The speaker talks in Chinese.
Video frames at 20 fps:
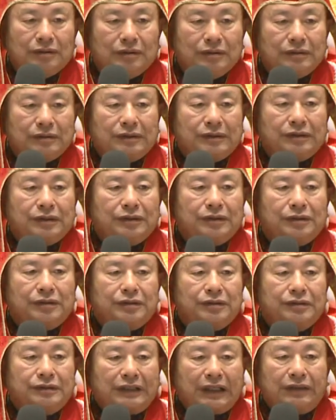这个
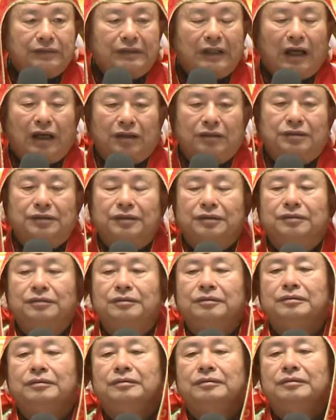三大神
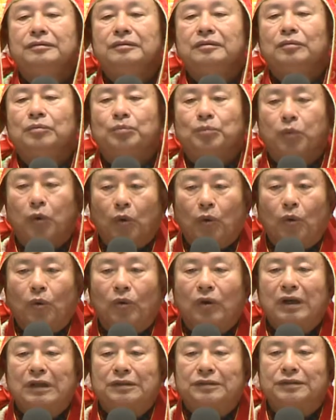破
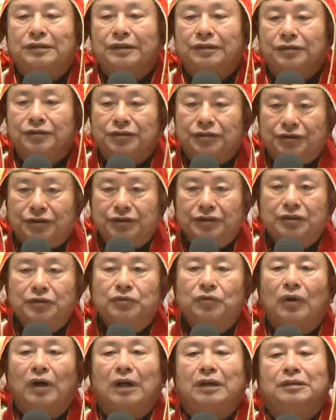坏神希
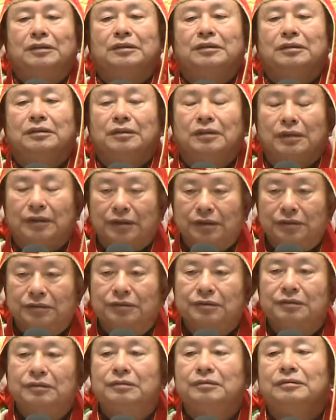瓦的儿
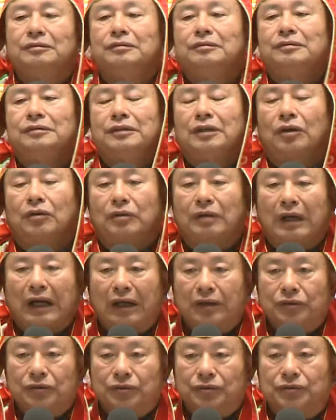子，叫
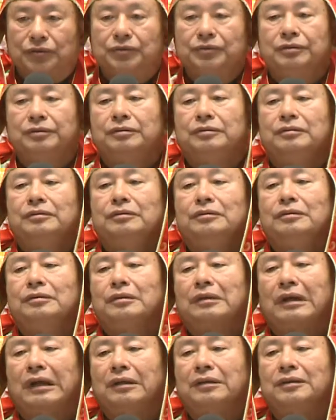甘尼许，
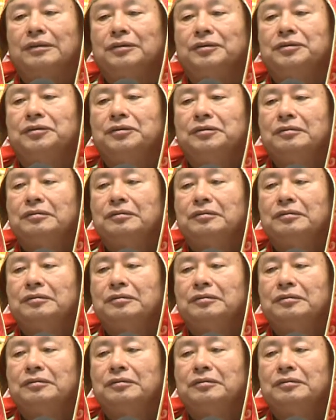甘尼许